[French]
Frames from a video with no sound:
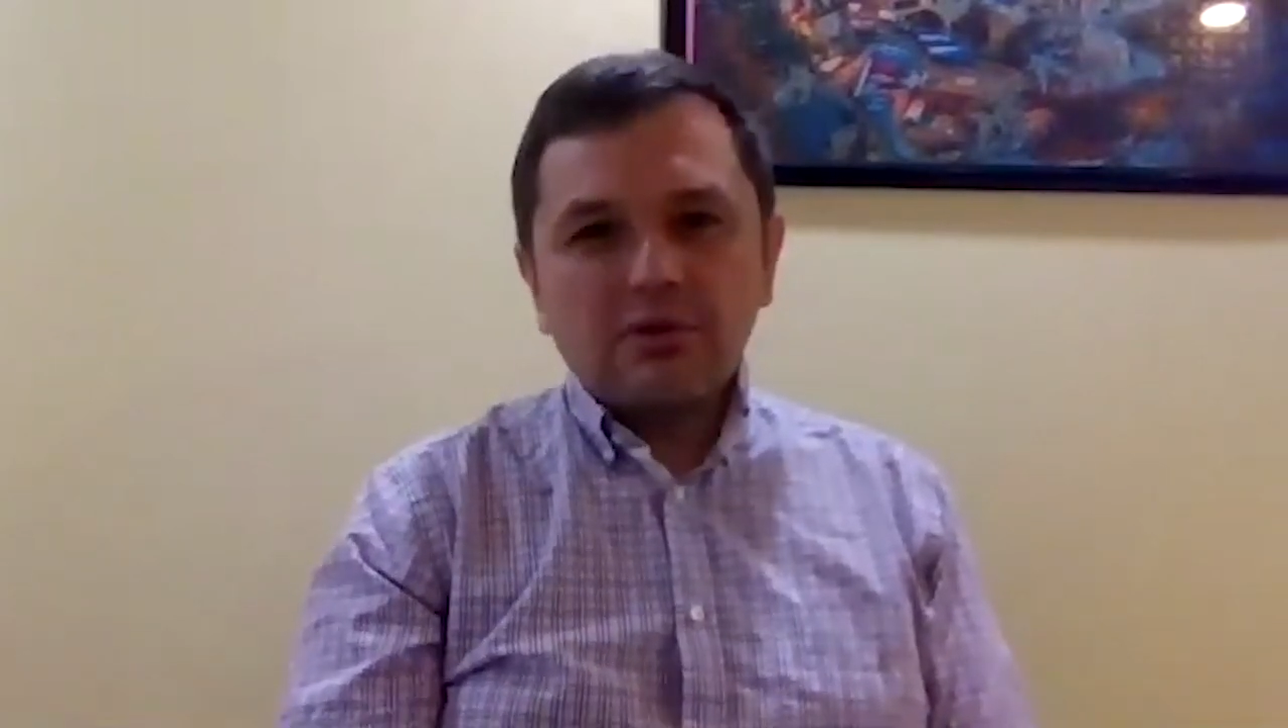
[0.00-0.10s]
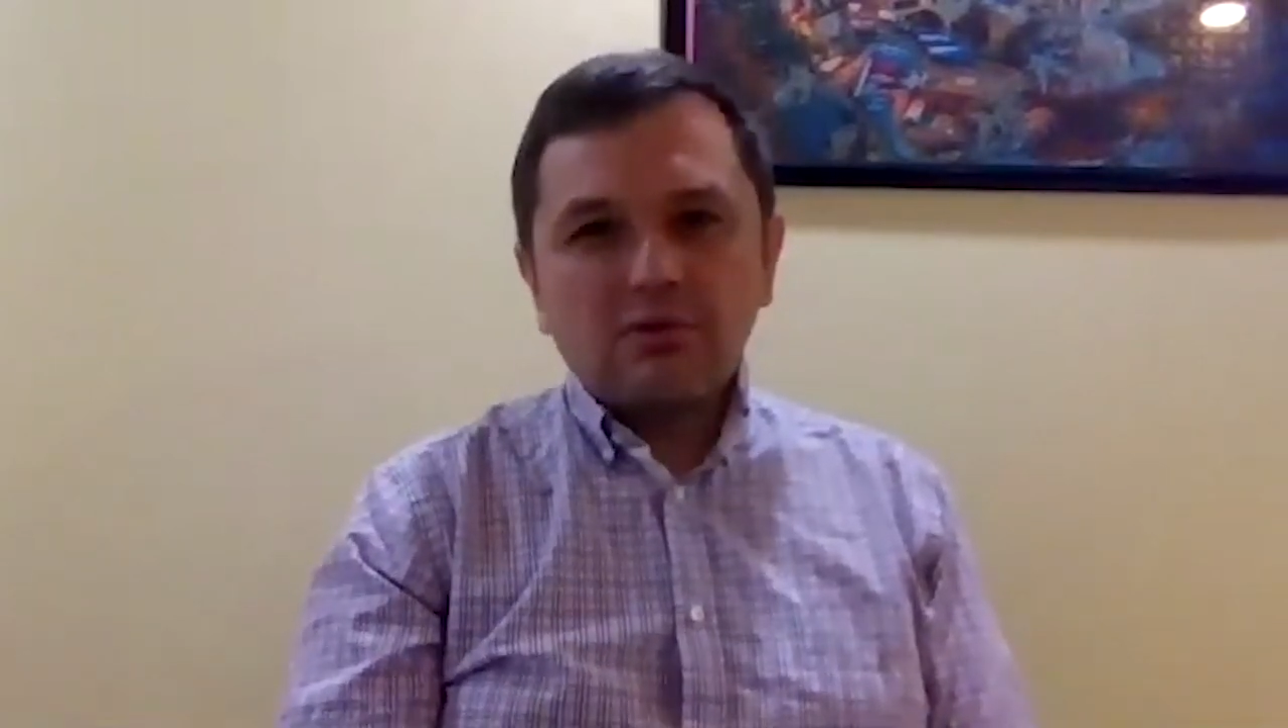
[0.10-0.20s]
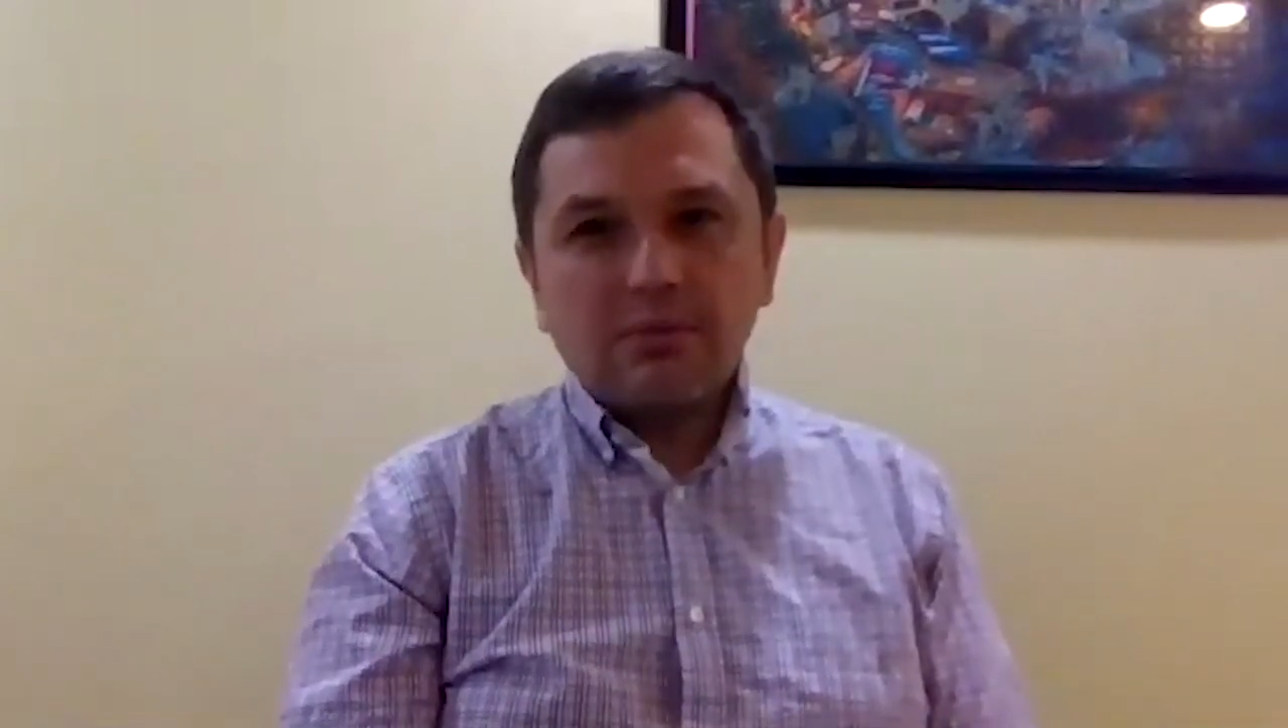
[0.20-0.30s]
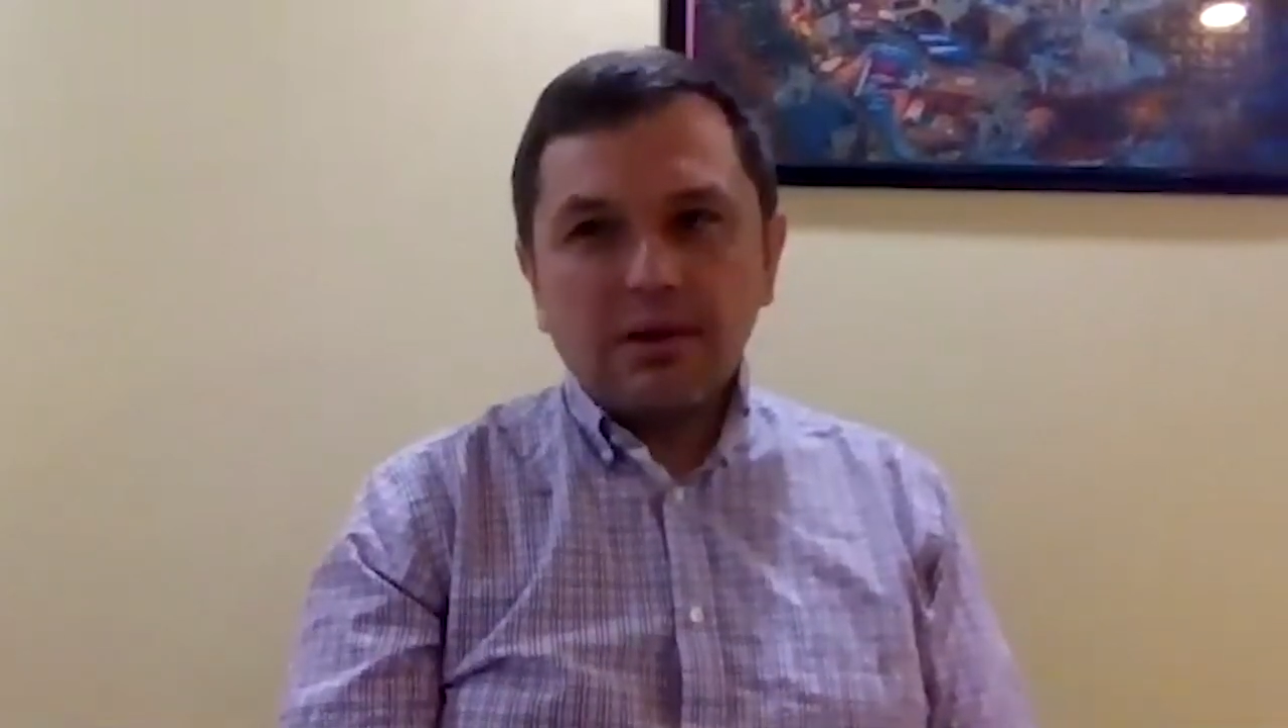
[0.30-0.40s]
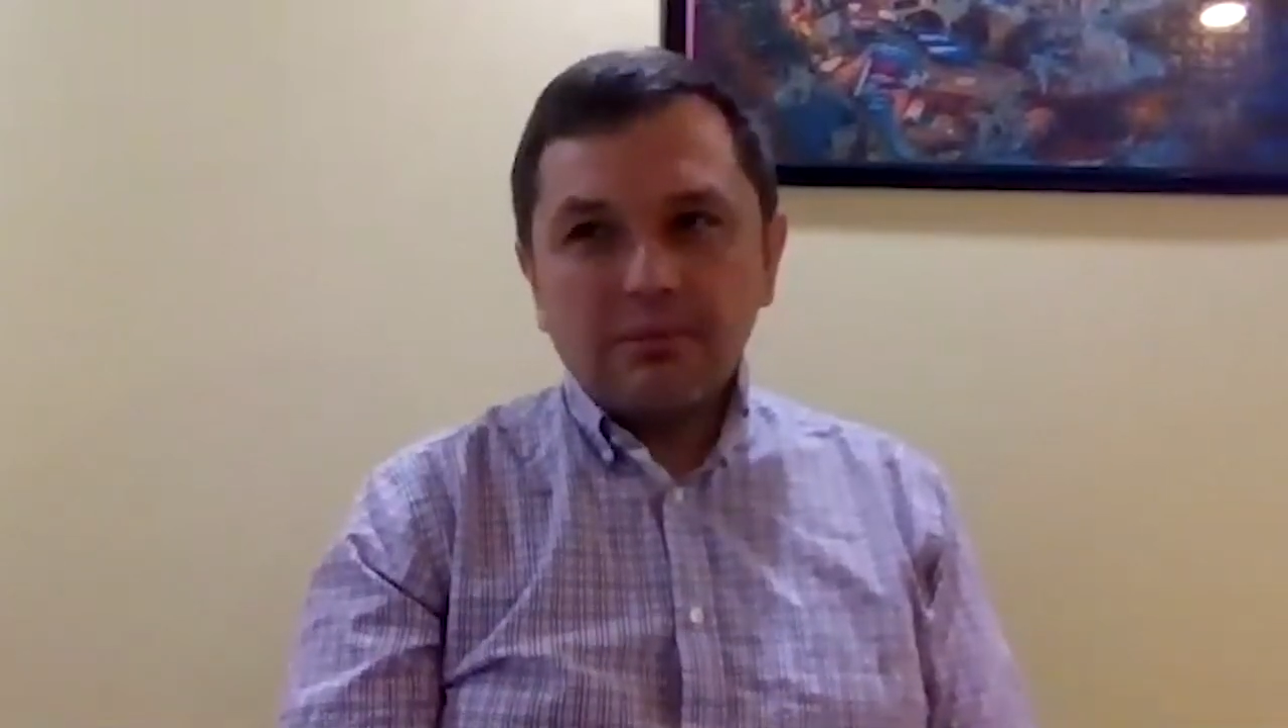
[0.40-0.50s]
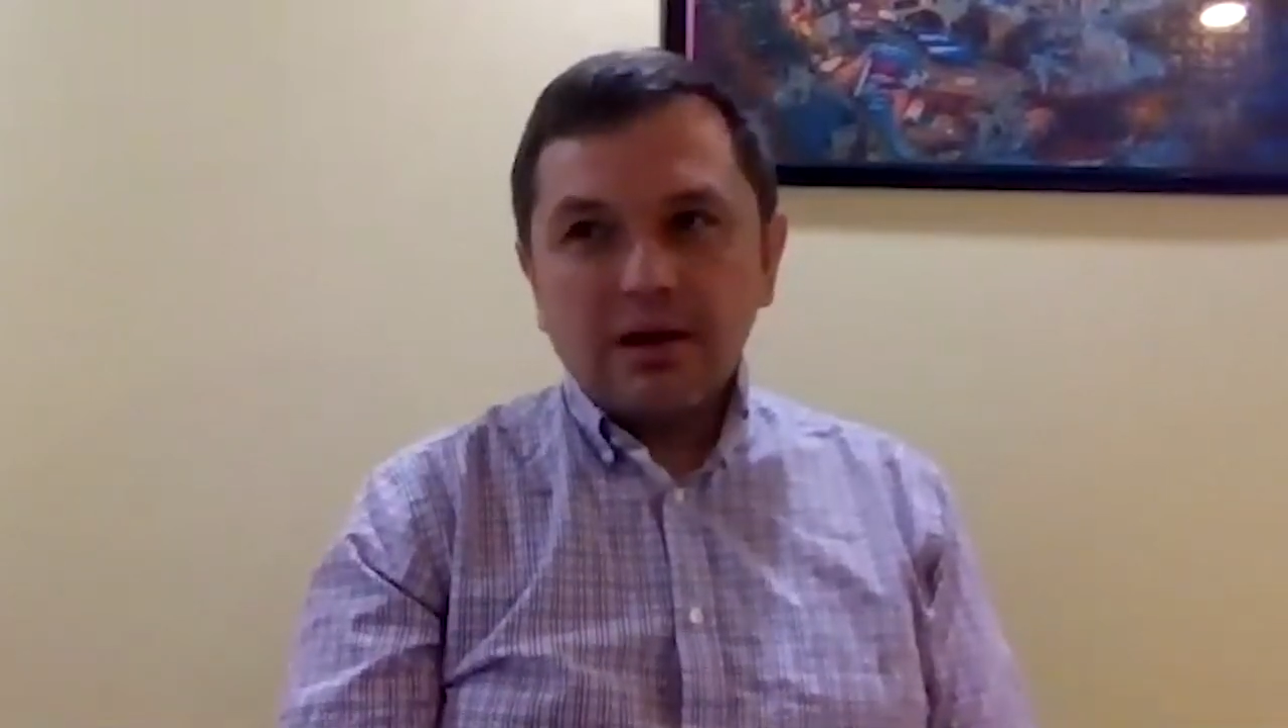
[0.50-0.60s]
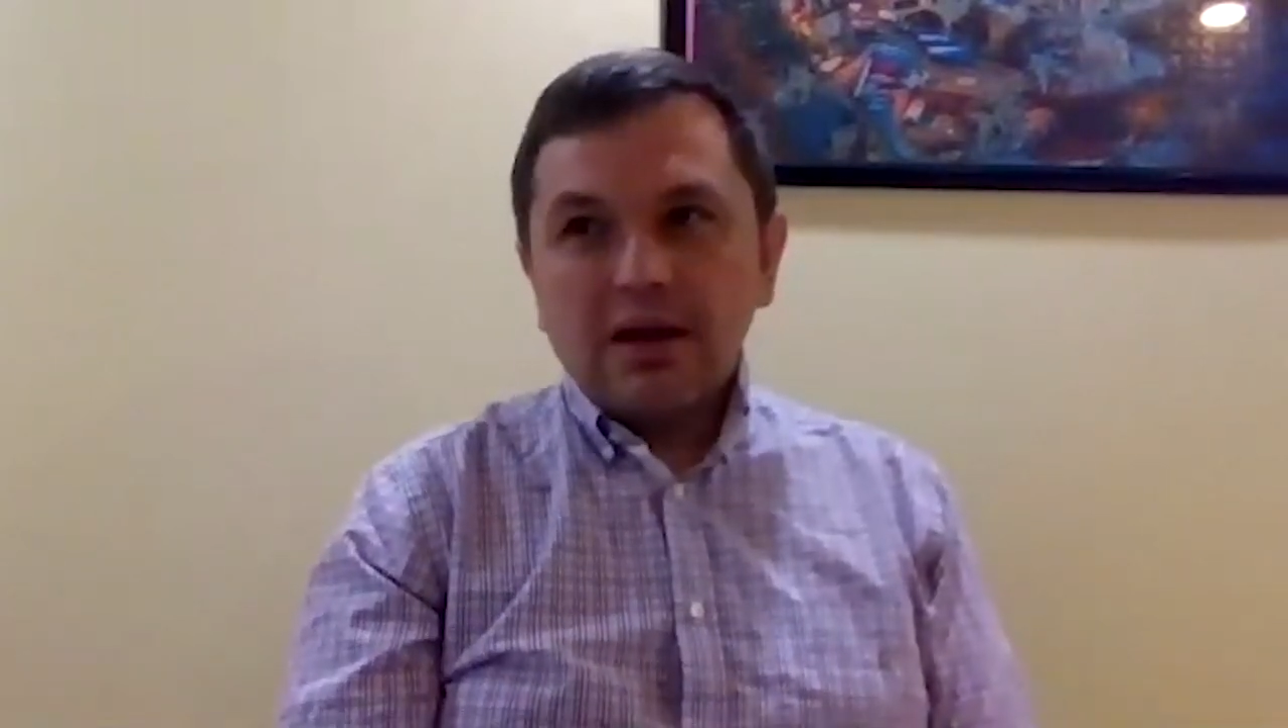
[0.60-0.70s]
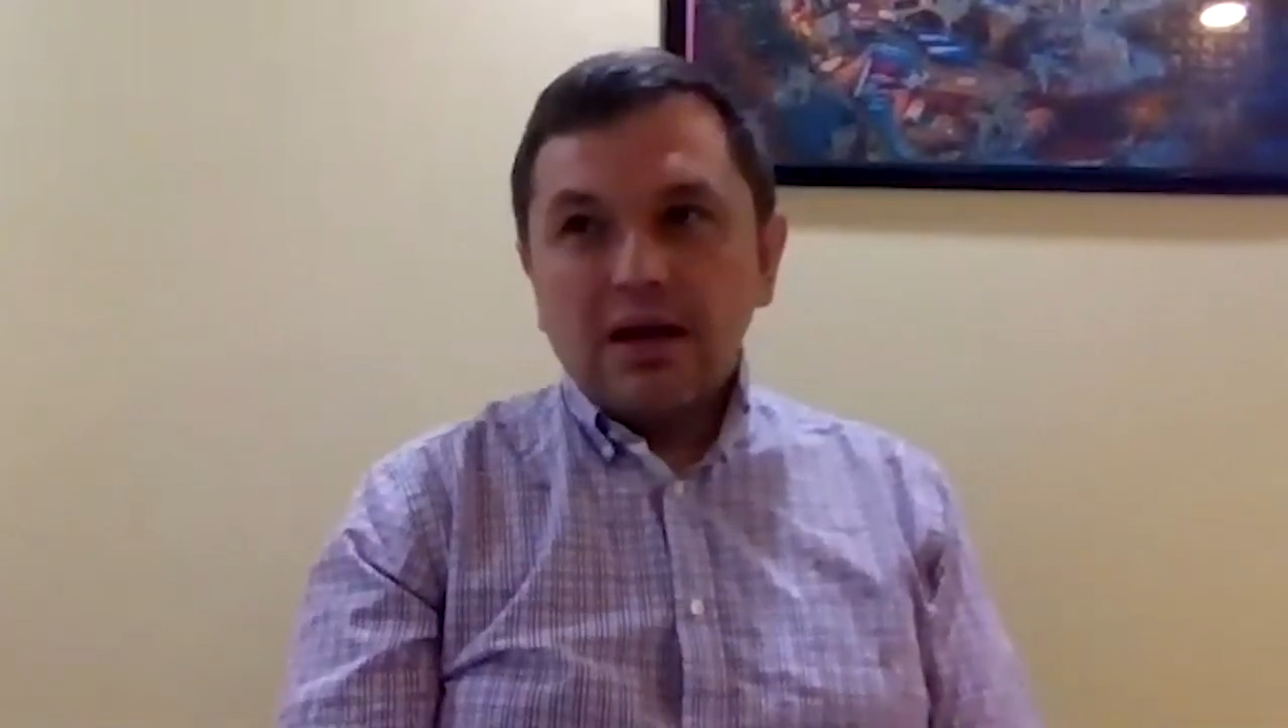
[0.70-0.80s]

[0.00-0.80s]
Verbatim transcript: soi-même.